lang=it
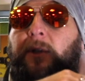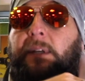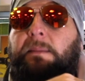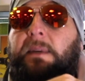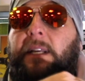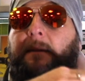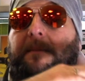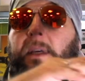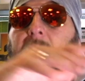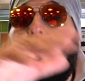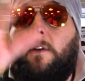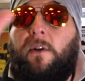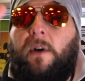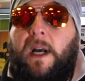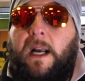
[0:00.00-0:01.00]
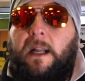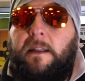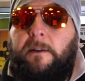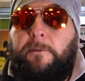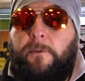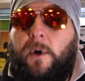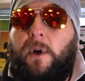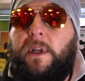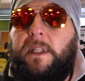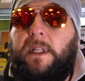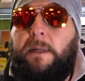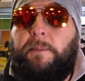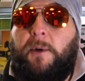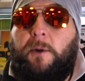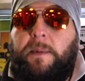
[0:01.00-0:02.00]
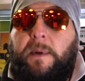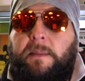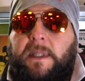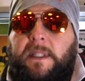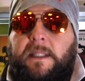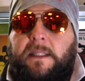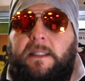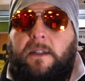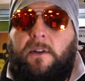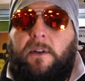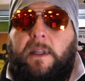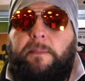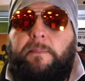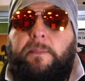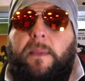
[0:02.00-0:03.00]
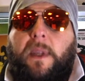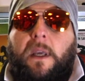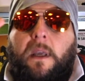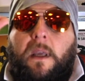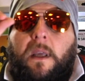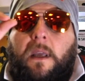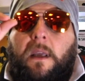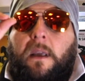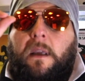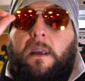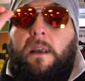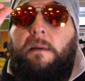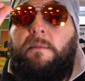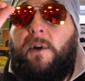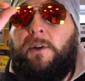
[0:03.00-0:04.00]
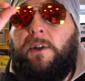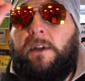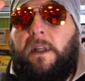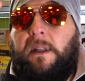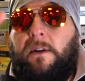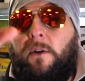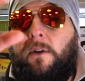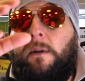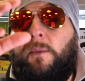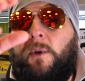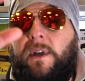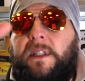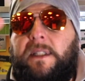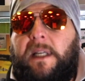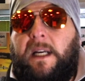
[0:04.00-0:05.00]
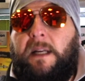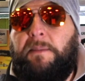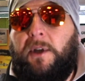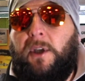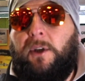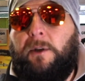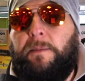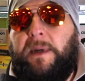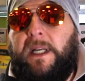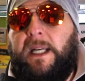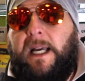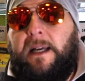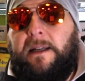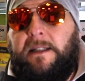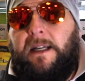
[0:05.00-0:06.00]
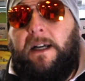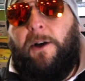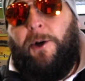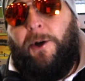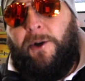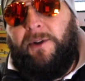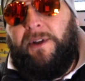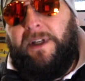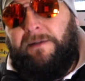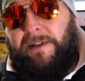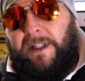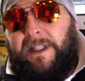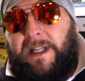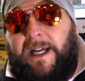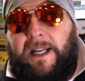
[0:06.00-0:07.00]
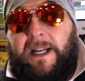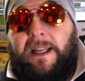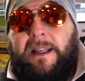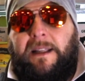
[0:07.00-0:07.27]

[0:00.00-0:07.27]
di abbigliamento al di fuori della propria abitazione, in modo da non nebulizzare il prodotto per casa, onde evitare